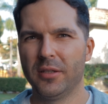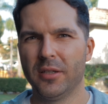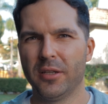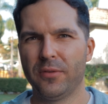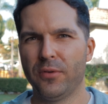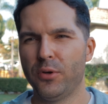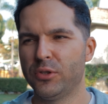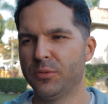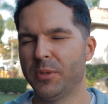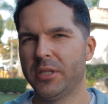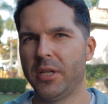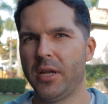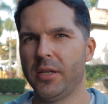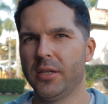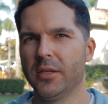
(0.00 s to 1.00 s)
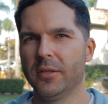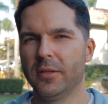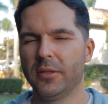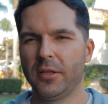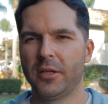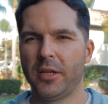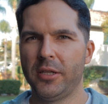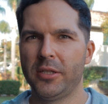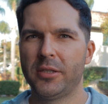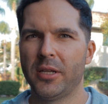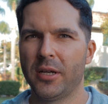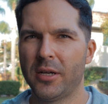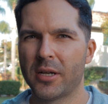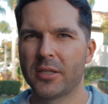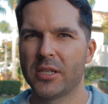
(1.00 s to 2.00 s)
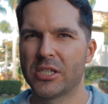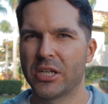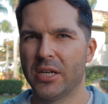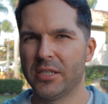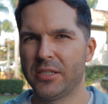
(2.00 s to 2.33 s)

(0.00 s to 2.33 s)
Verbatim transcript: на твое усмотрение. Кредитная карточка